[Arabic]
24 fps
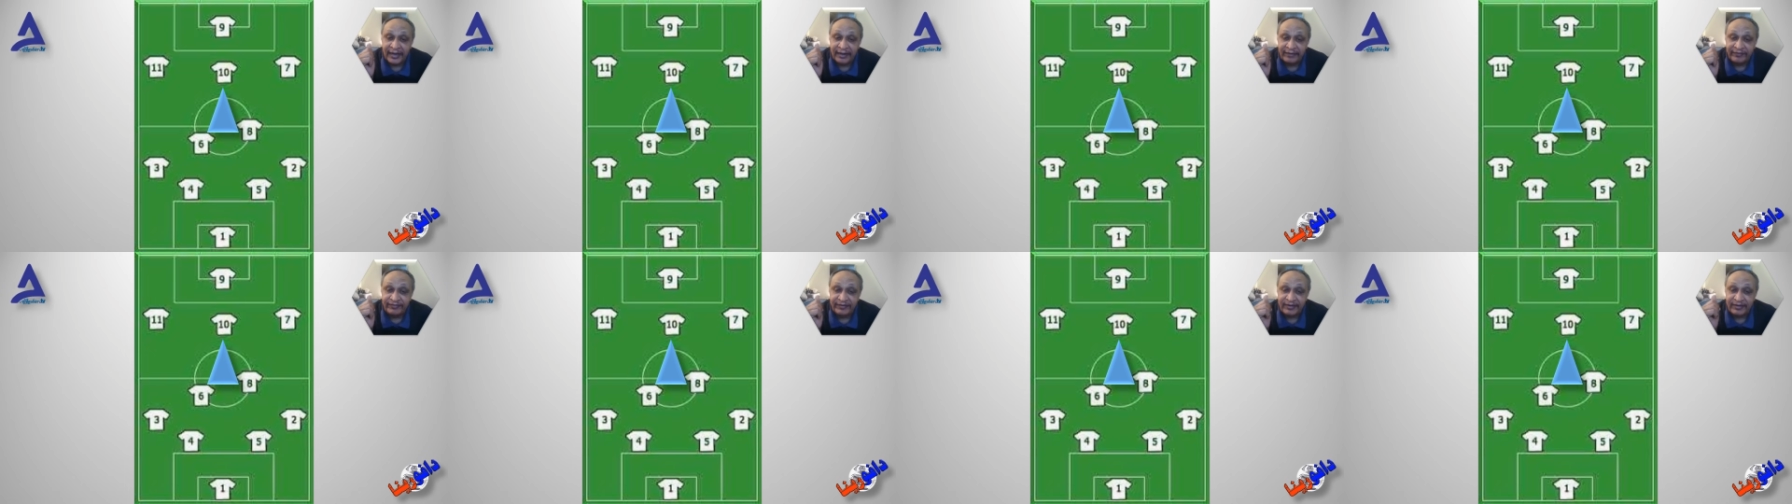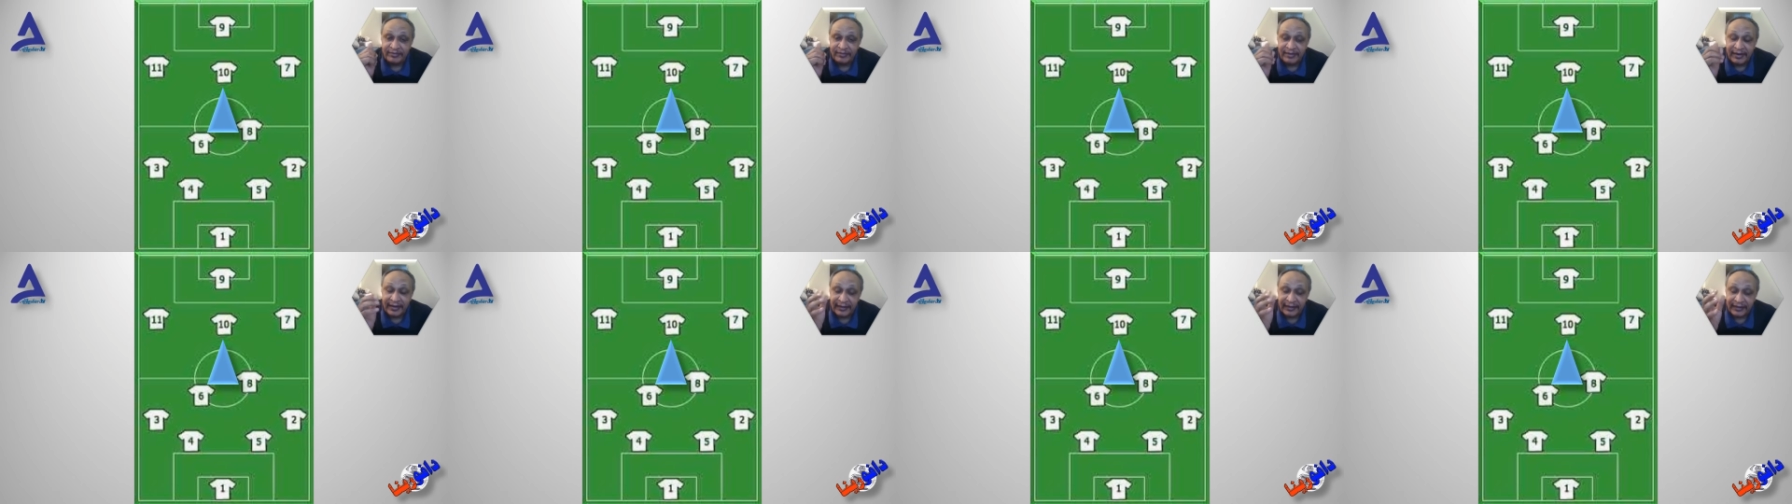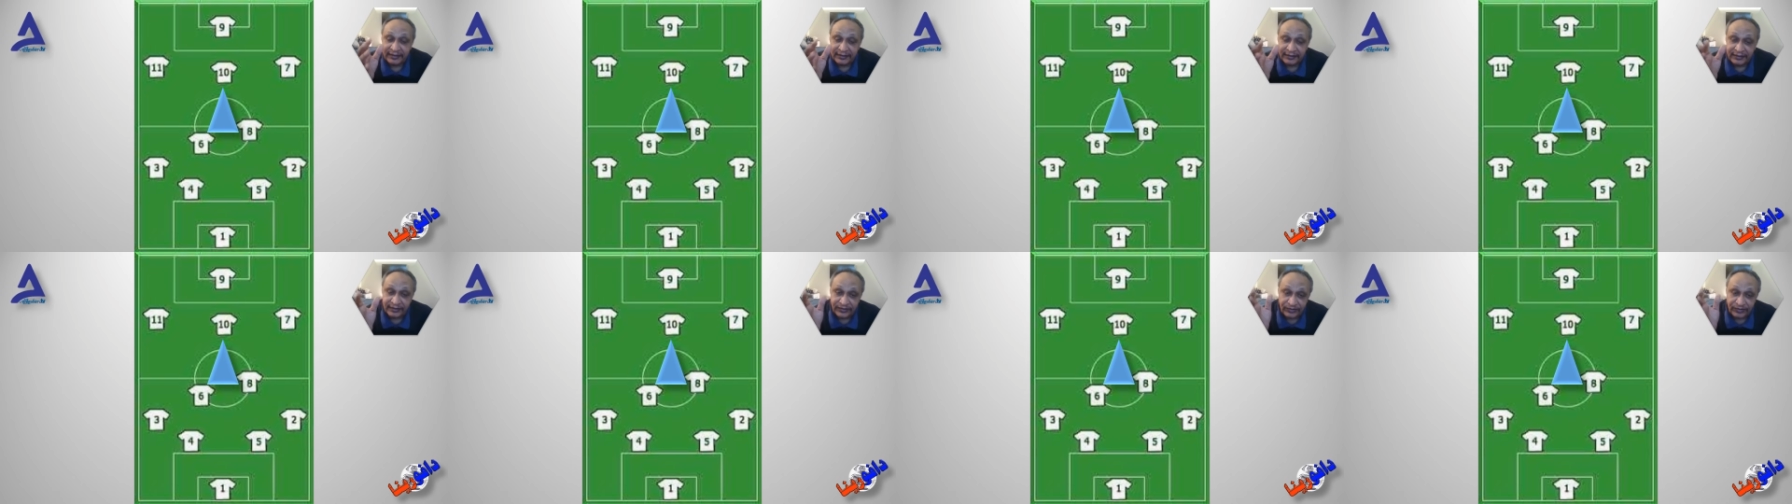فيما
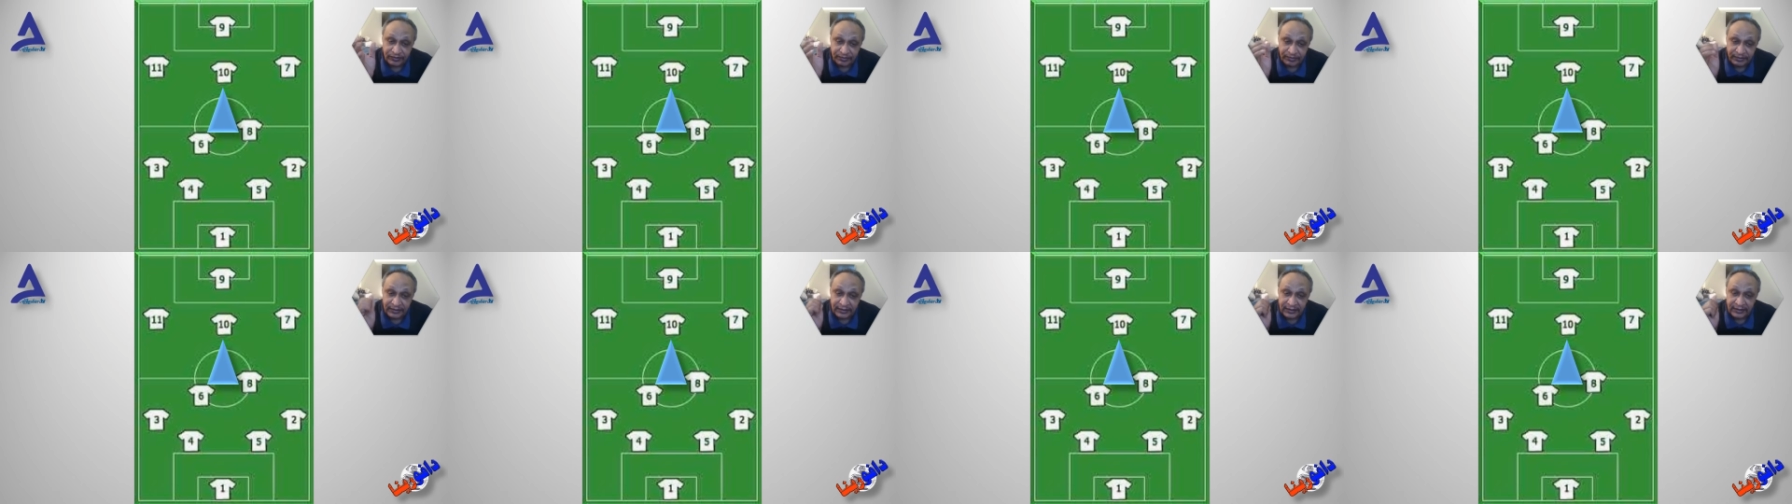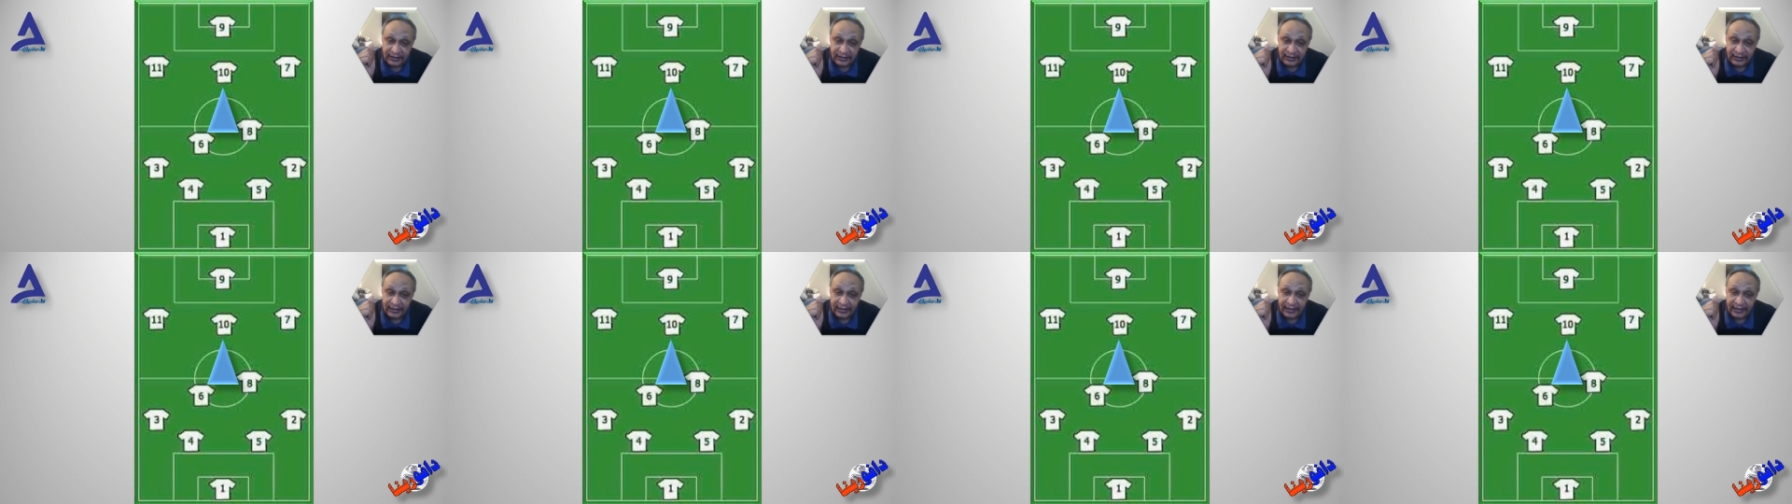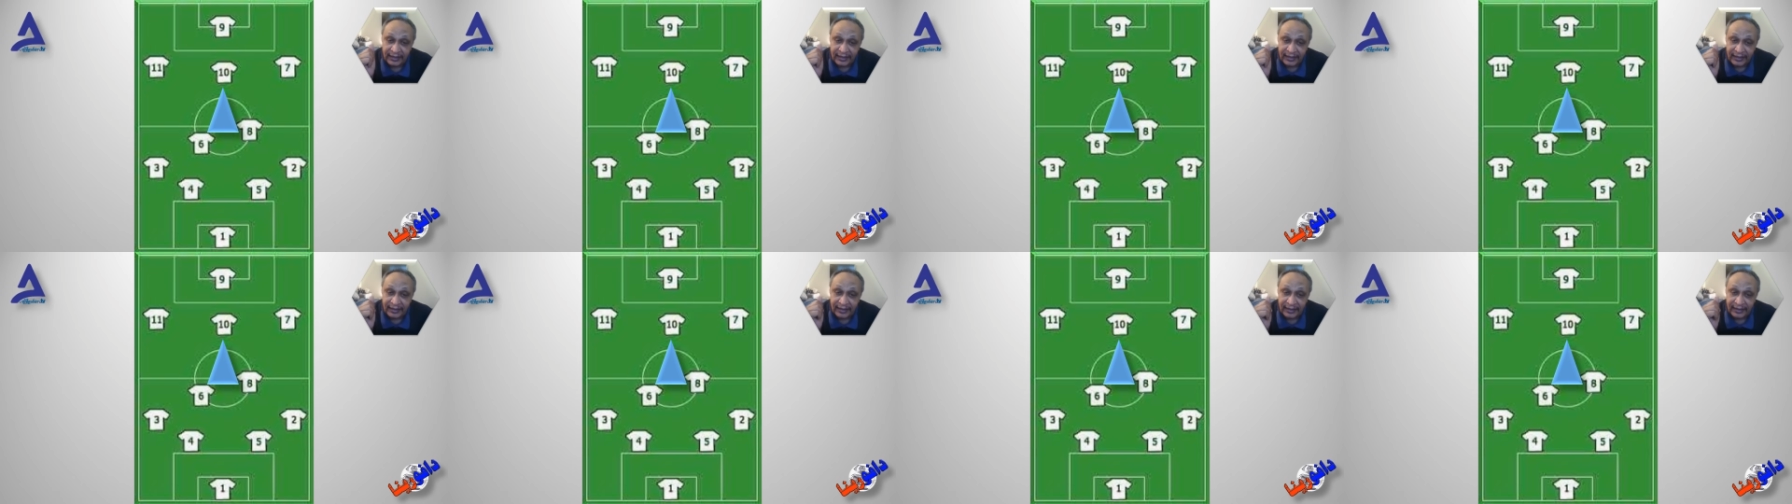يختص
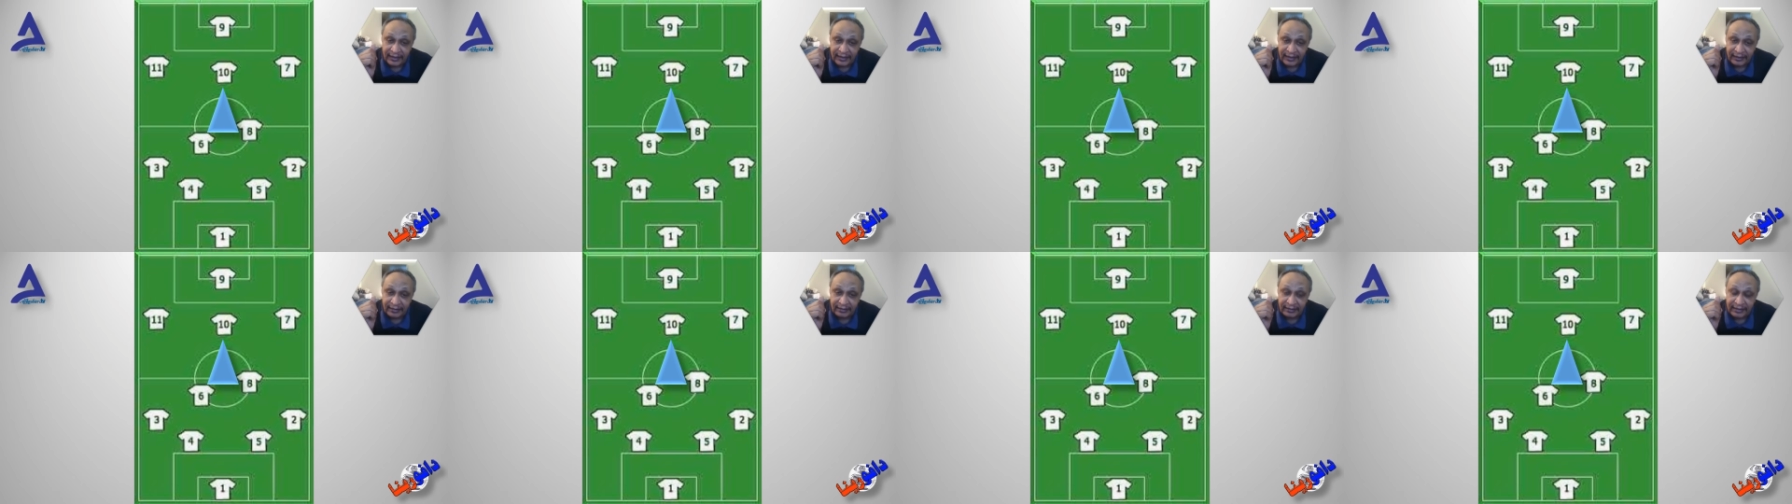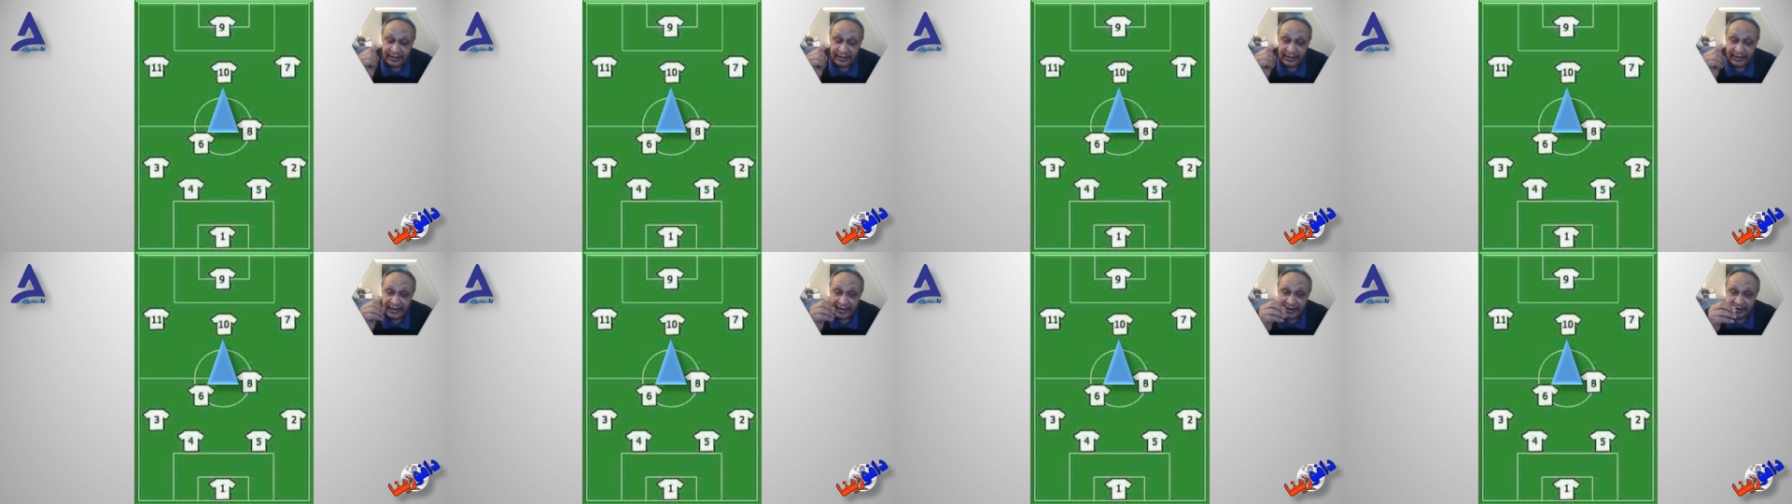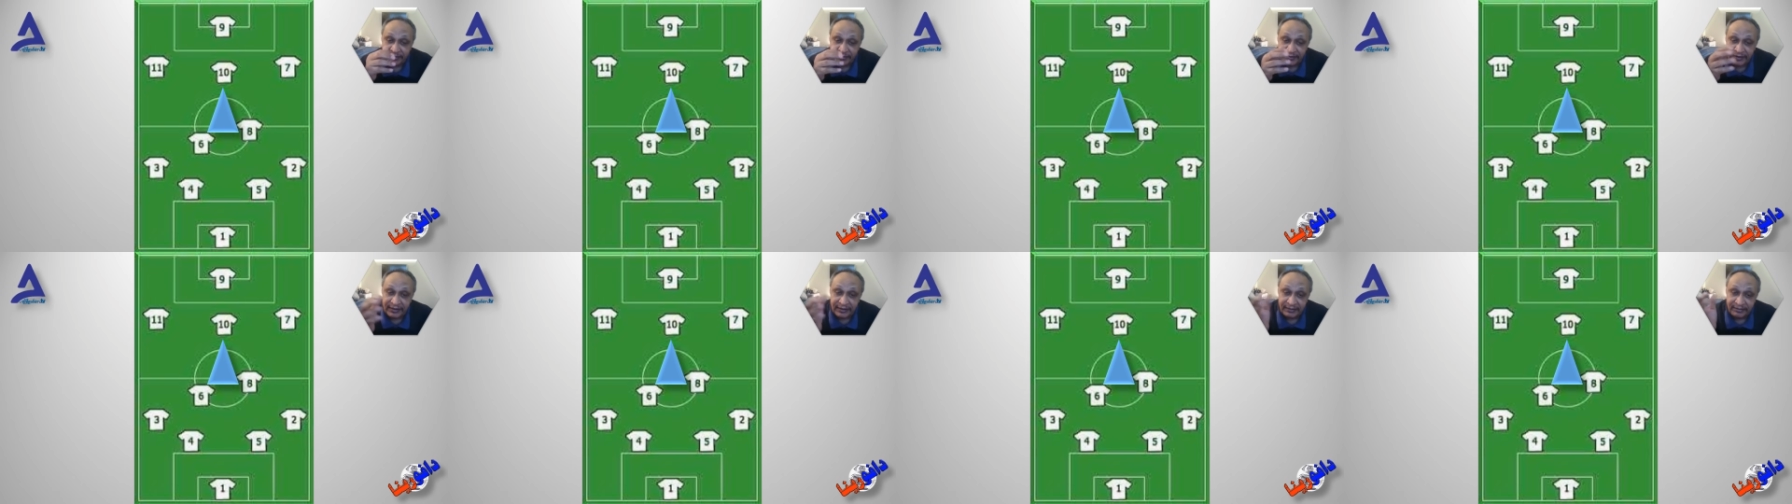
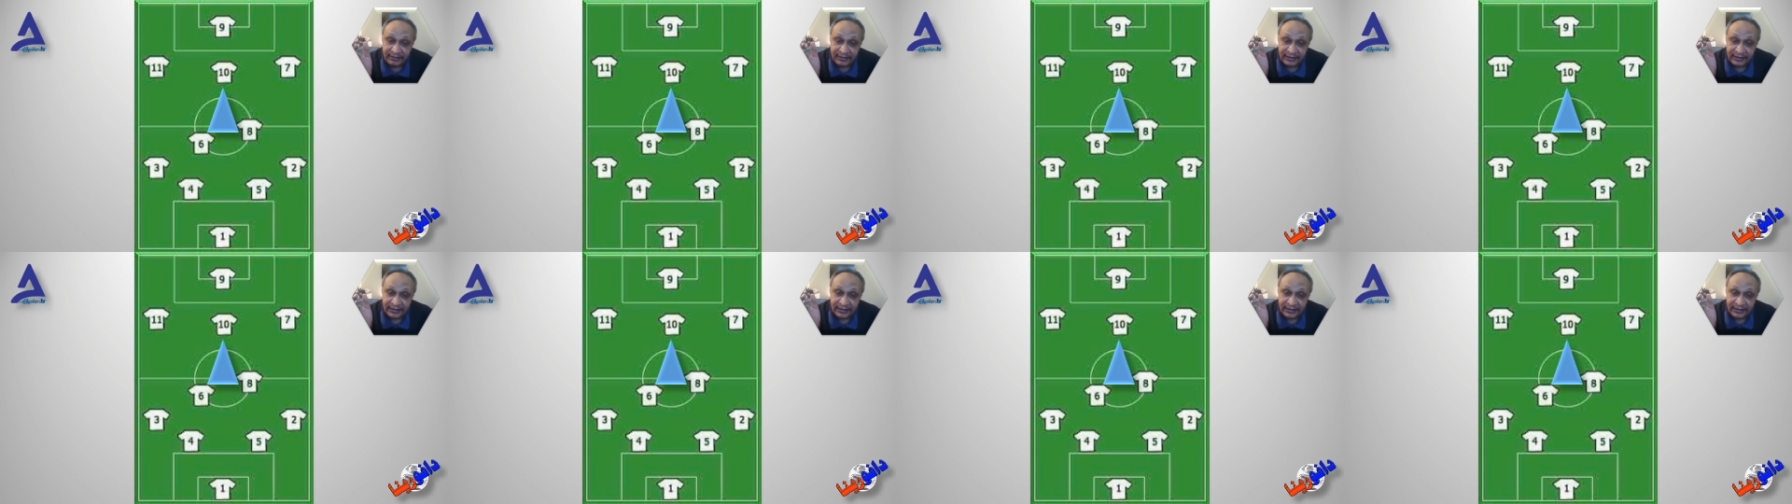باللاعبين